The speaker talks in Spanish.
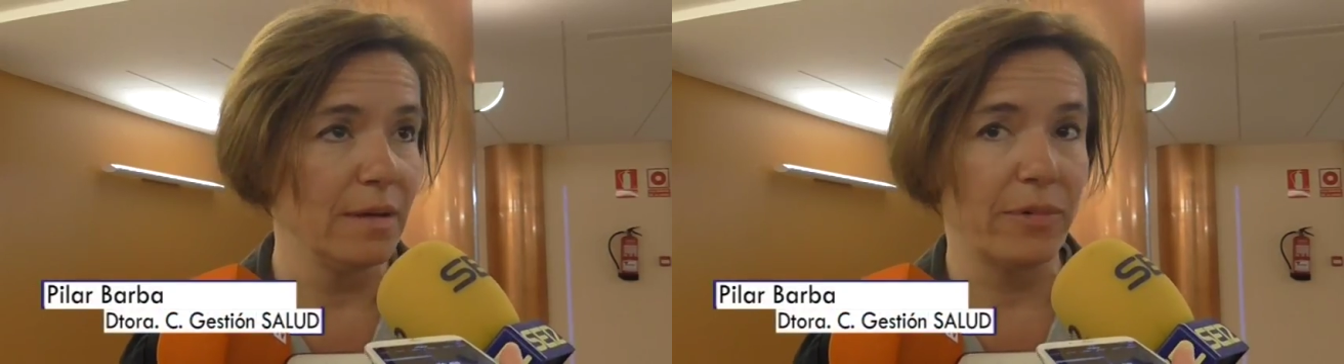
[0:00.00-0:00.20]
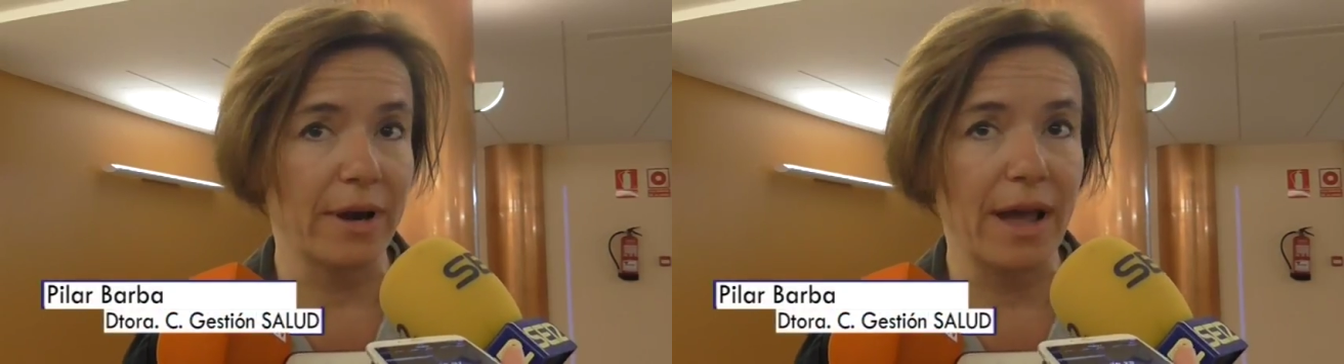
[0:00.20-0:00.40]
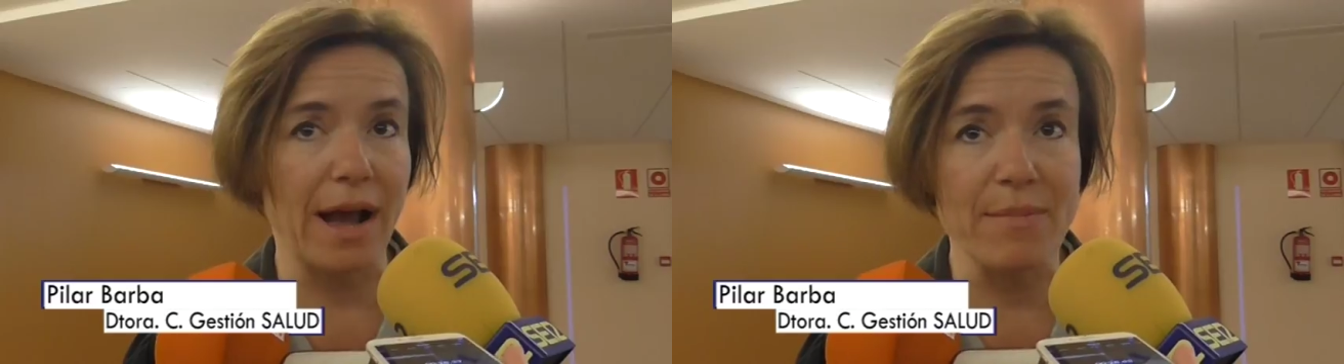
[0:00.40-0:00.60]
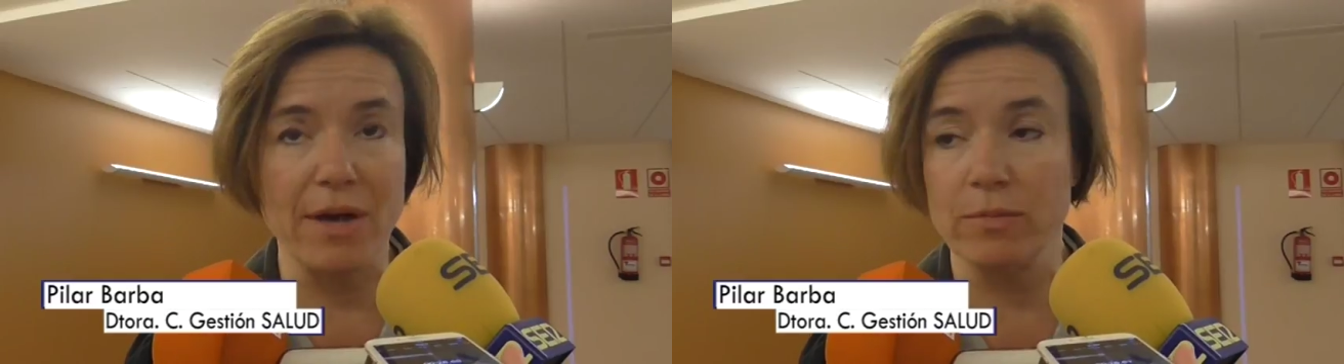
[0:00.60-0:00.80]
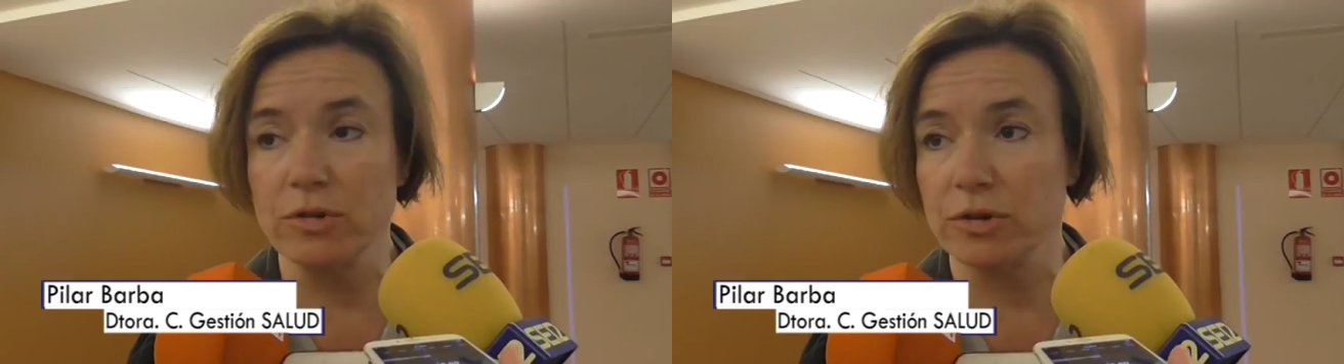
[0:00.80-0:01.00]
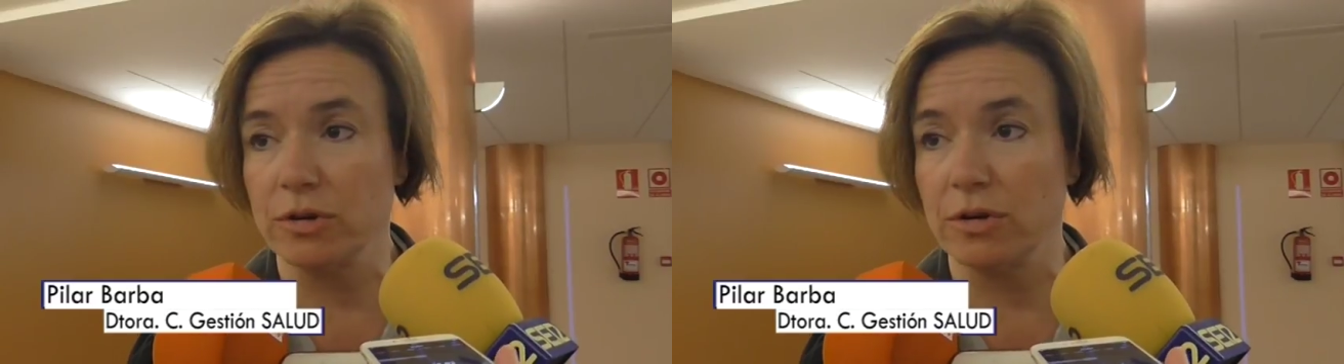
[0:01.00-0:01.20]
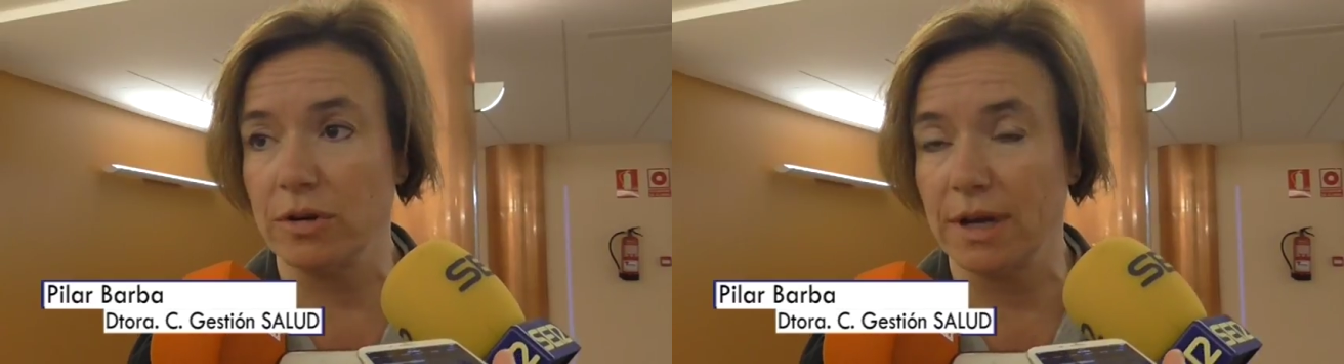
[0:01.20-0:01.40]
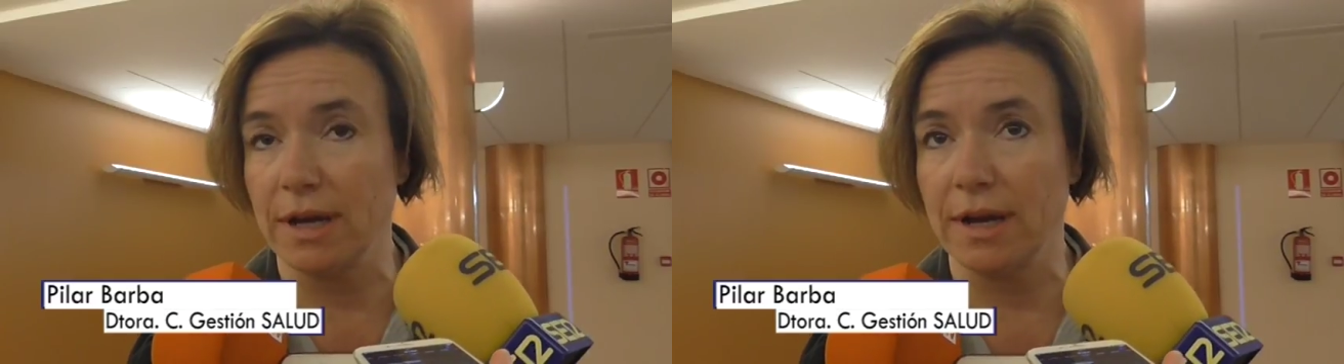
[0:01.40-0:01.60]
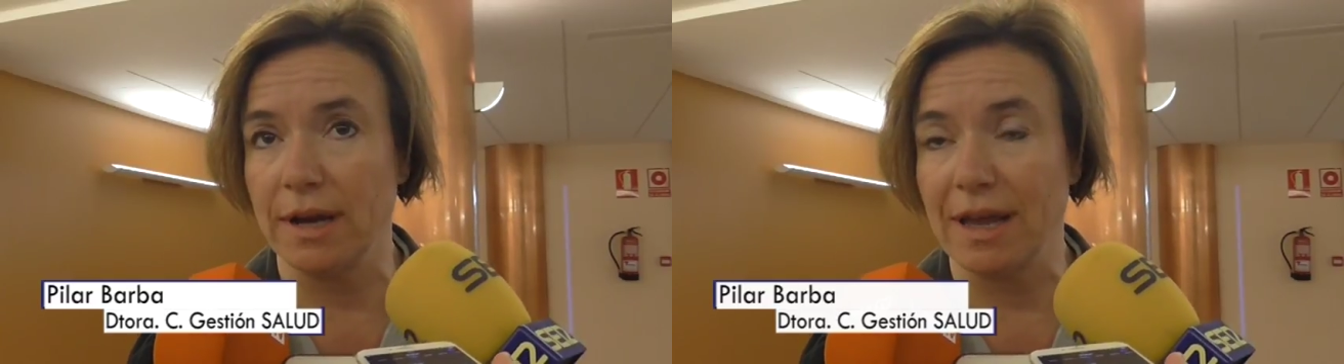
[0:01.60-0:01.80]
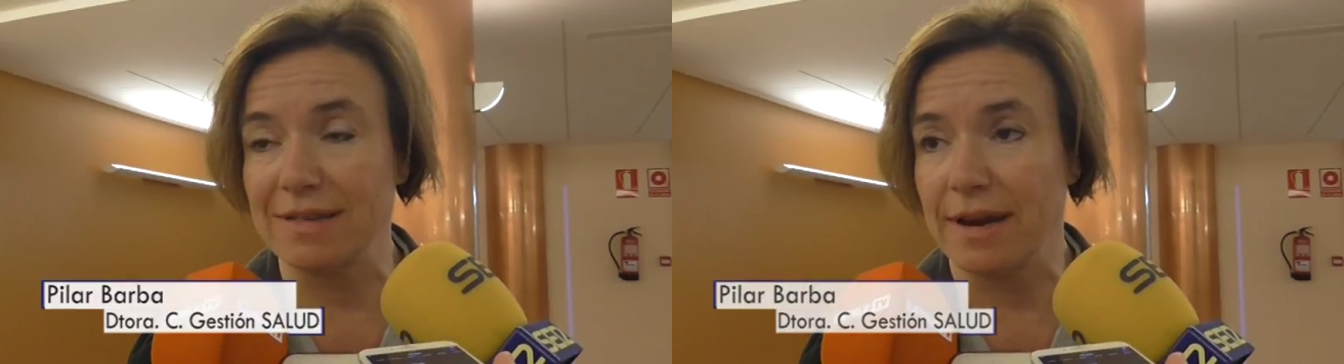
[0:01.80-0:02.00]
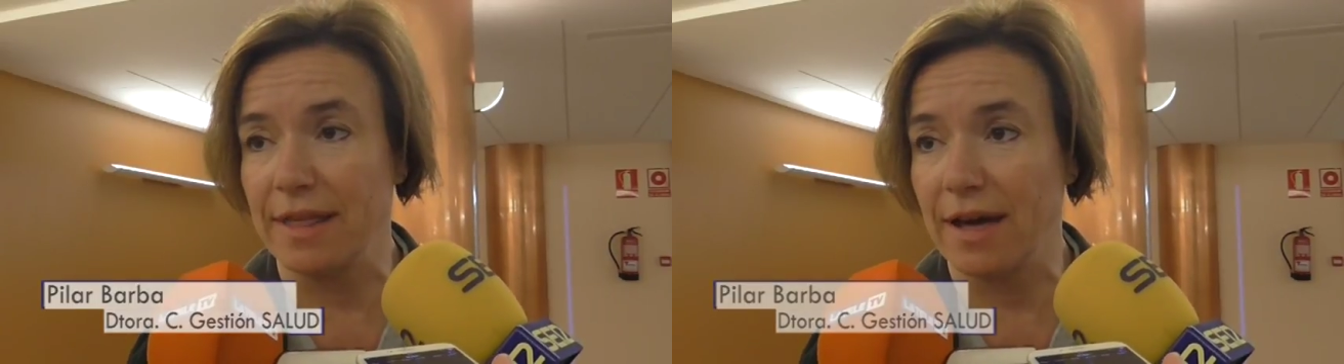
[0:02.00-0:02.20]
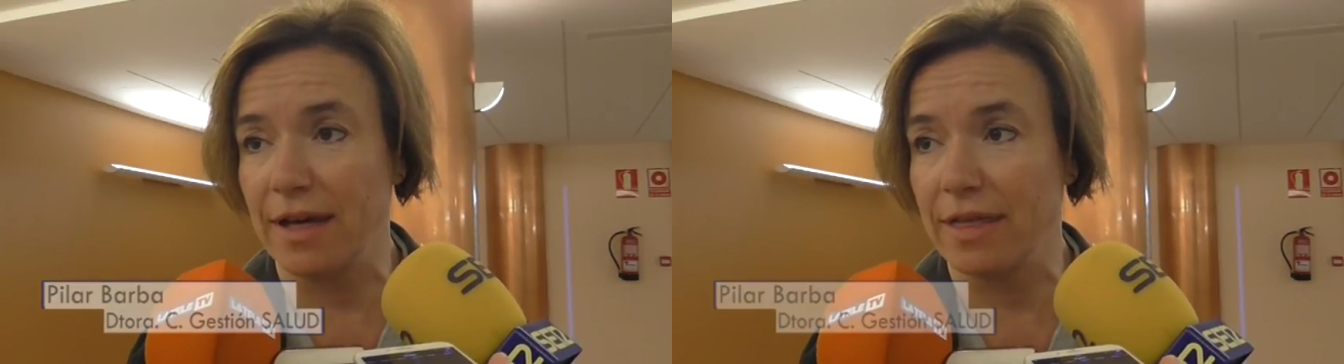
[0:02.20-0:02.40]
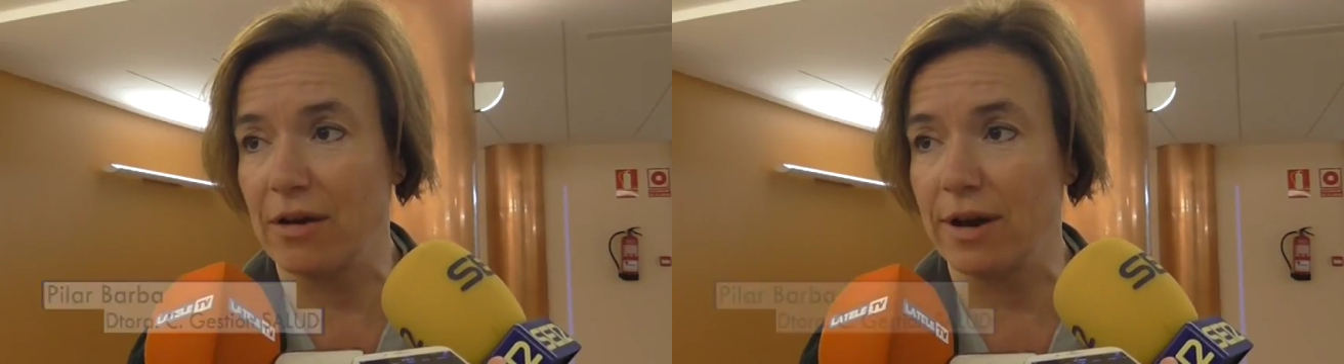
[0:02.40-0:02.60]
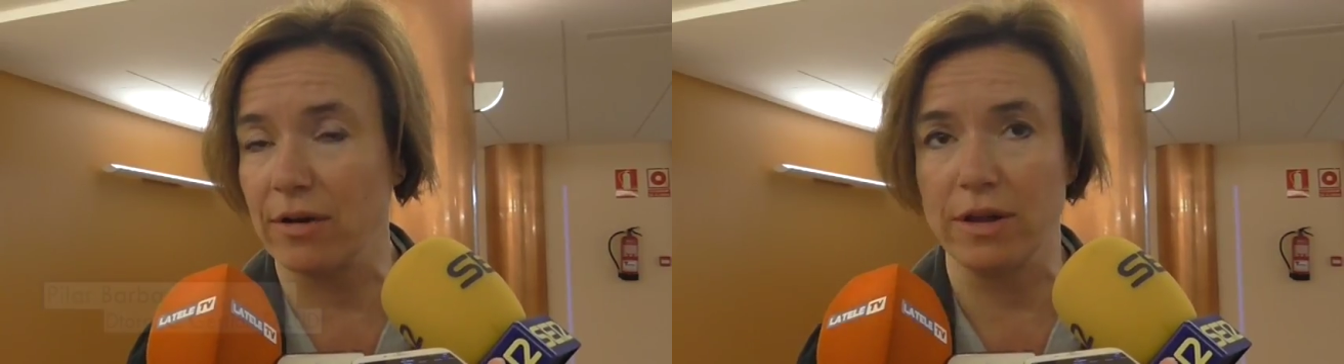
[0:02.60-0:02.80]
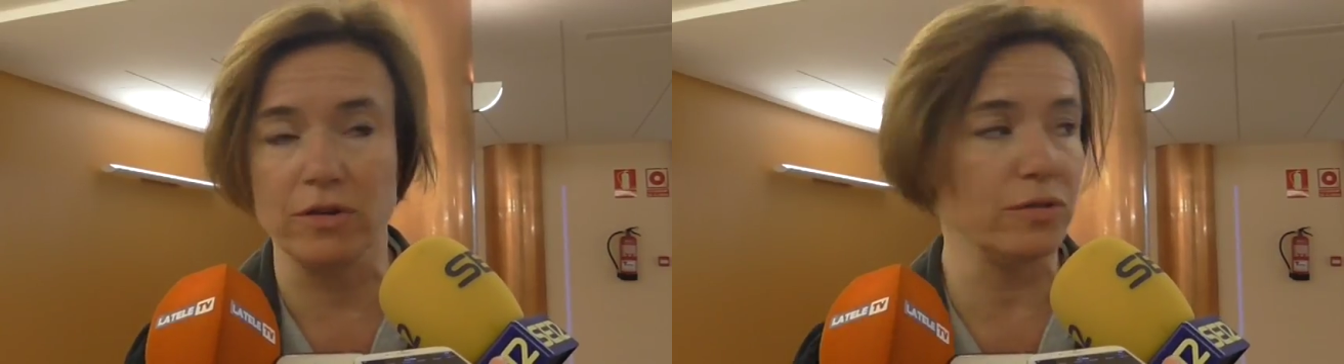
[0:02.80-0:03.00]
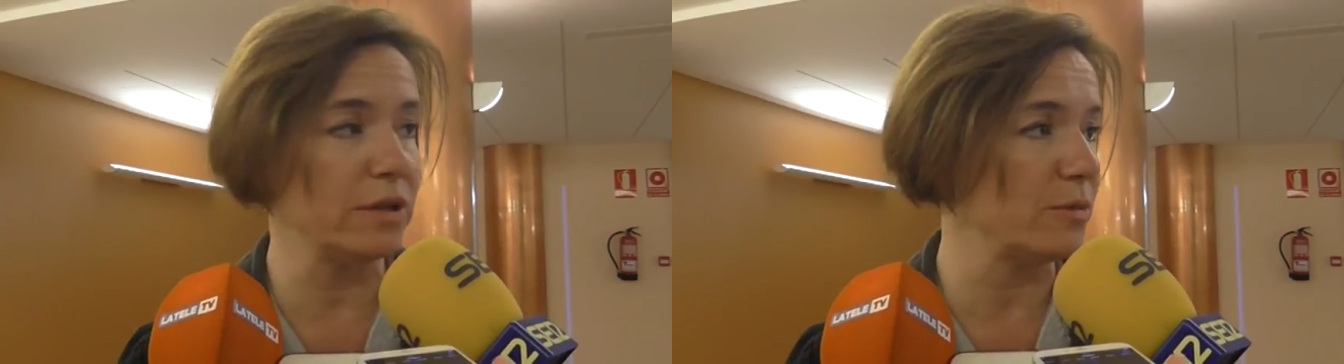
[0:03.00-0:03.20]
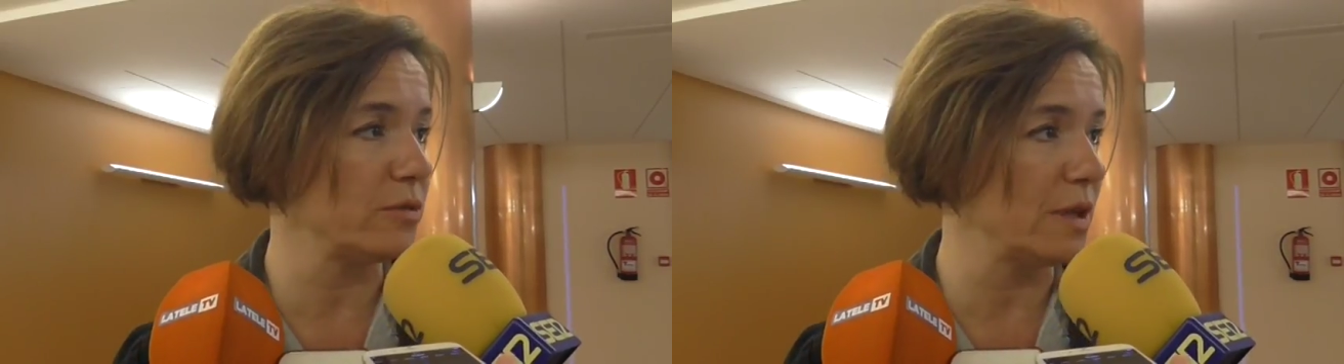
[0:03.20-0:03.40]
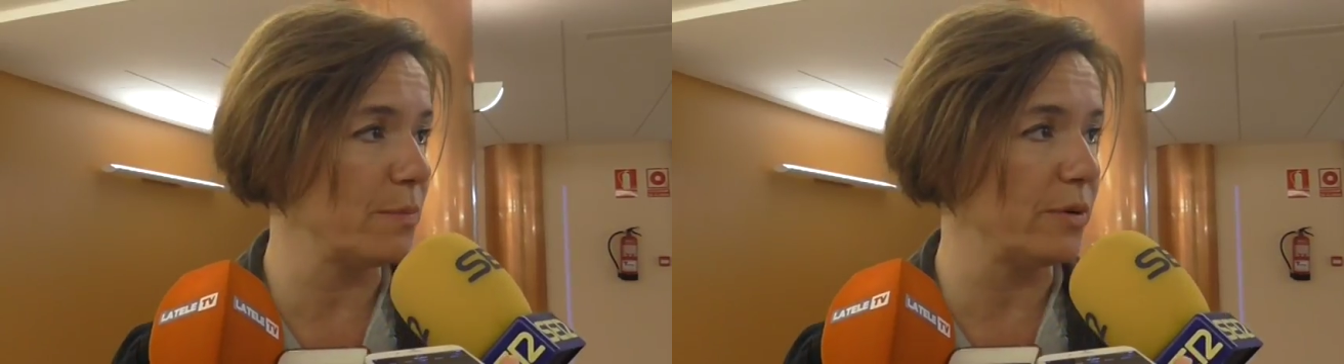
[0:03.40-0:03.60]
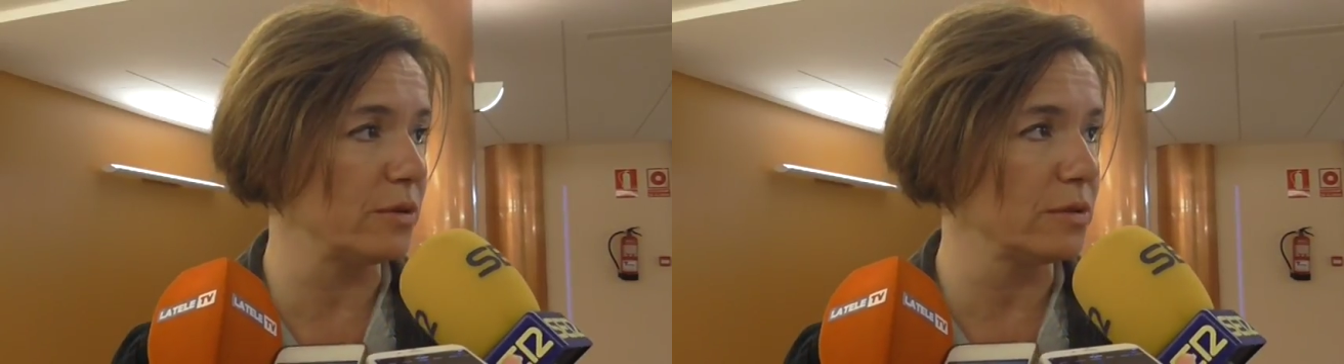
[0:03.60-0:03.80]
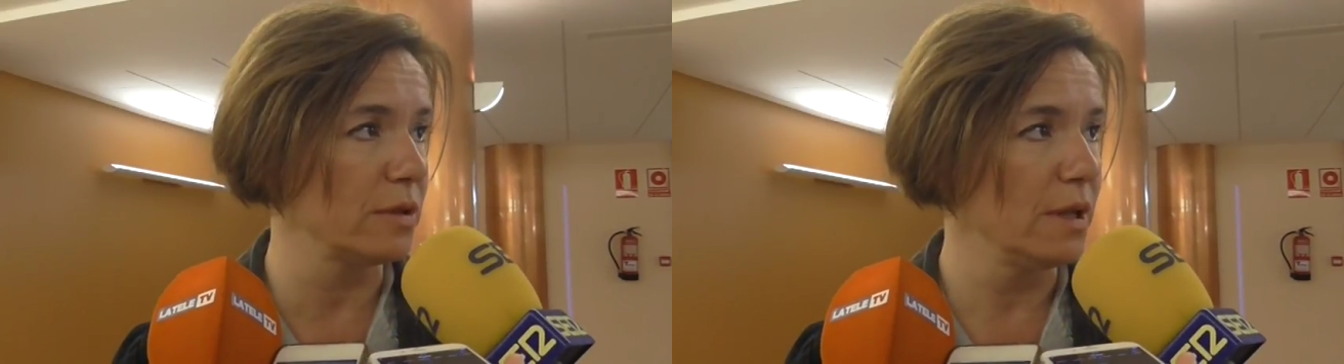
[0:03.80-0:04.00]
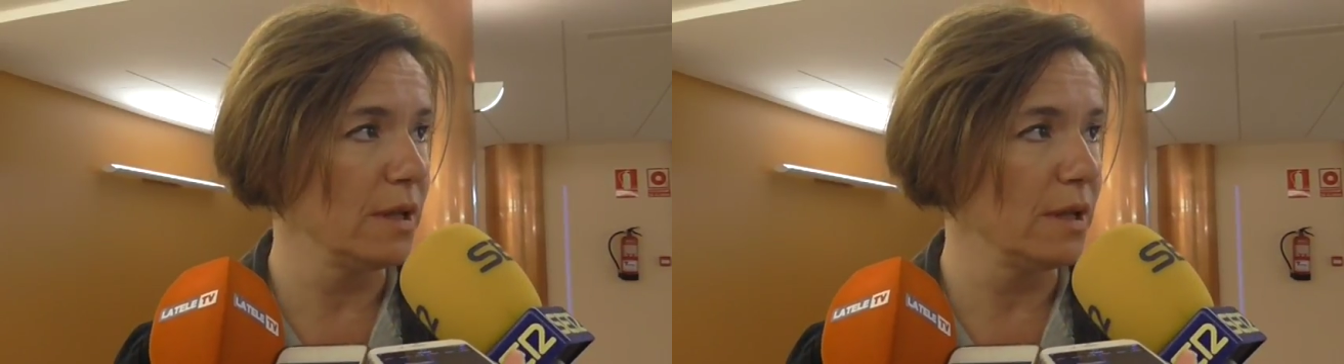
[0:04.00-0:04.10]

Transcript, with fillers: porque ha cambiado mucho eh, la sanidad a lo largo de los últimos tiempos.